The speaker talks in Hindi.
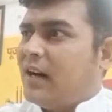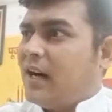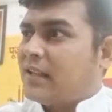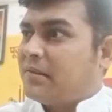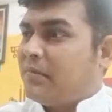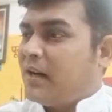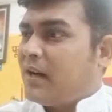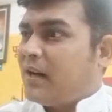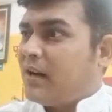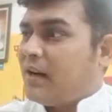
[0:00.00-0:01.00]
आत्मा
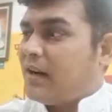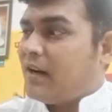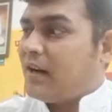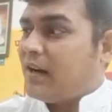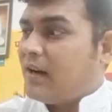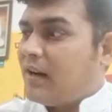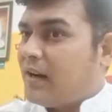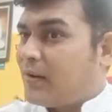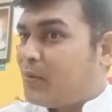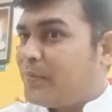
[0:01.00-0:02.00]

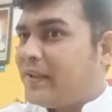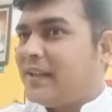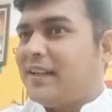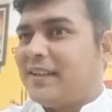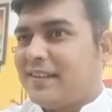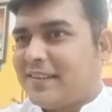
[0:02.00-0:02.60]
अरूपी है